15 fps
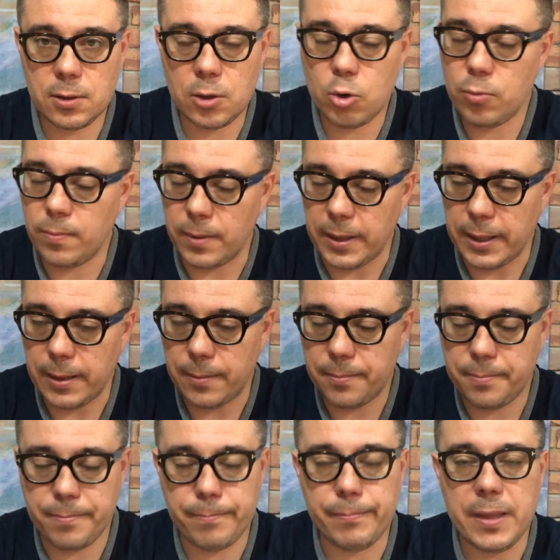любые
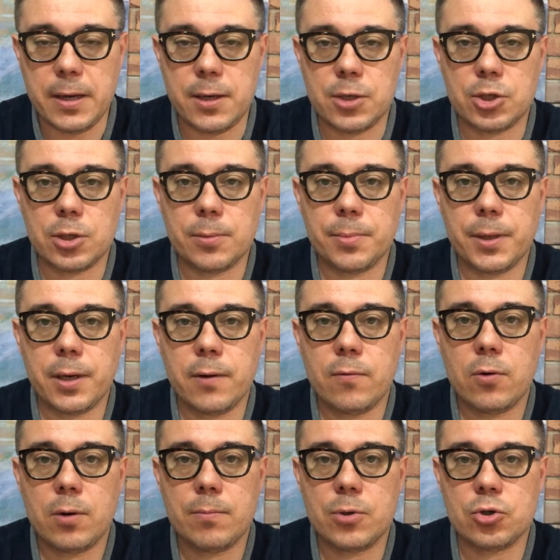дальнейшие
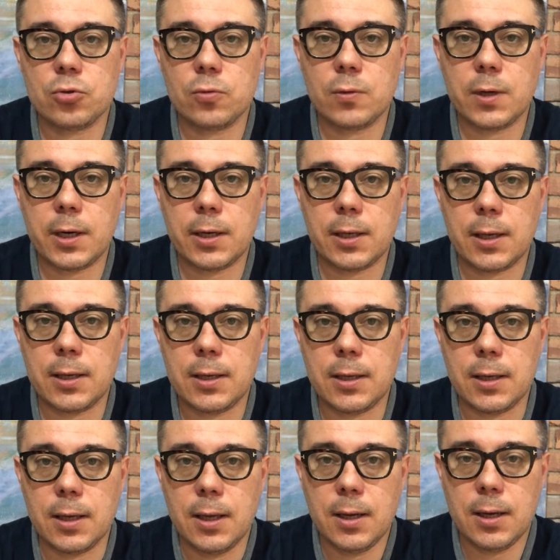переговоры между Украиной
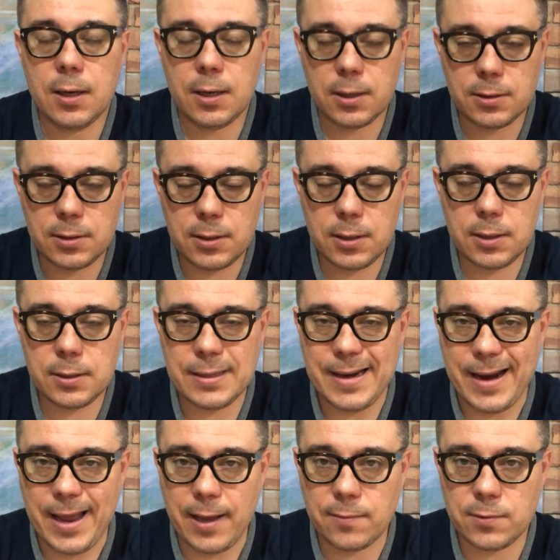и Россией
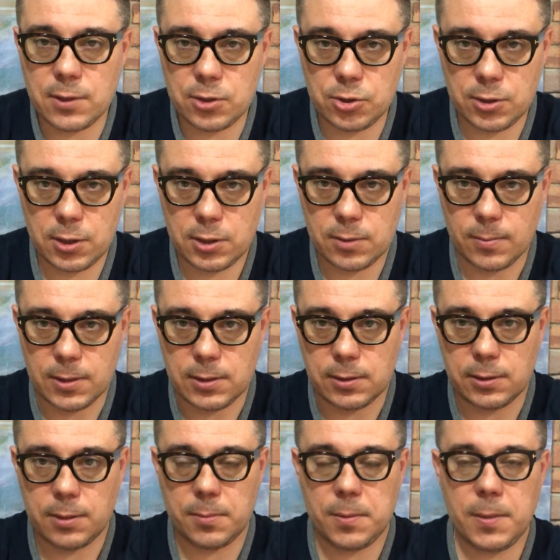теряют всяческий
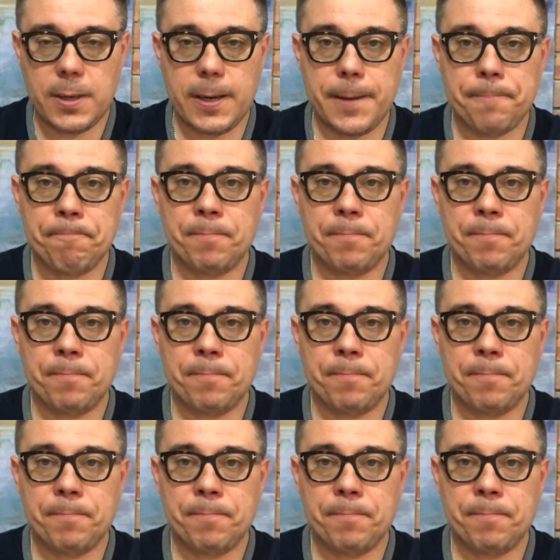смысл. Тем не менее,